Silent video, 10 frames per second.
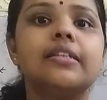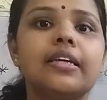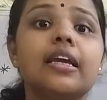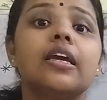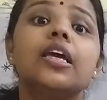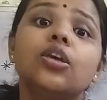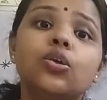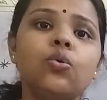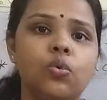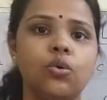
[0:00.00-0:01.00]
ठीक है
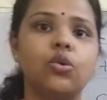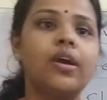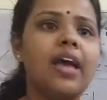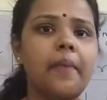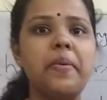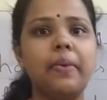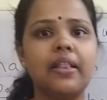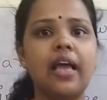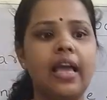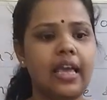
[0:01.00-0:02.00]
क्यों क्योंकि हमें
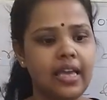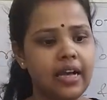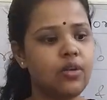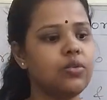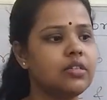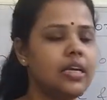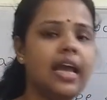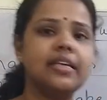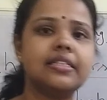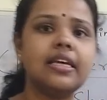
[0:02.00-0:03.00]
पता है कि अगर उसकी
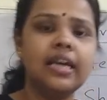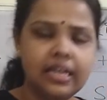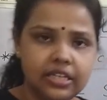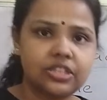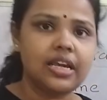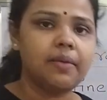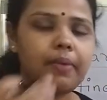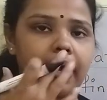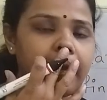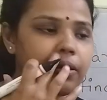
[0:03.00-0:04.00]
ऐसा
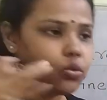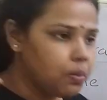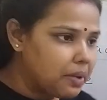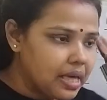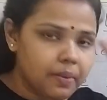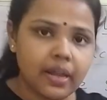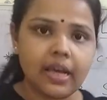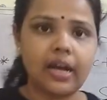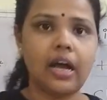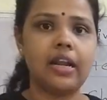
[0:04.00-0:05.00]
शेप है कि दो बड़े बड़े
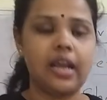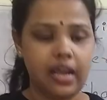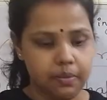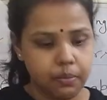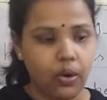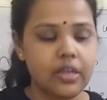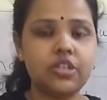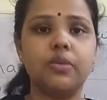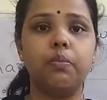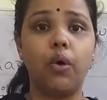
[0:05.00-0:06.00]
कान हैं बॉडी
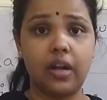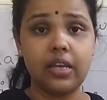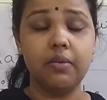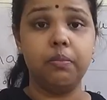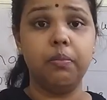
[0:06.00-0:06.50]
बॉडी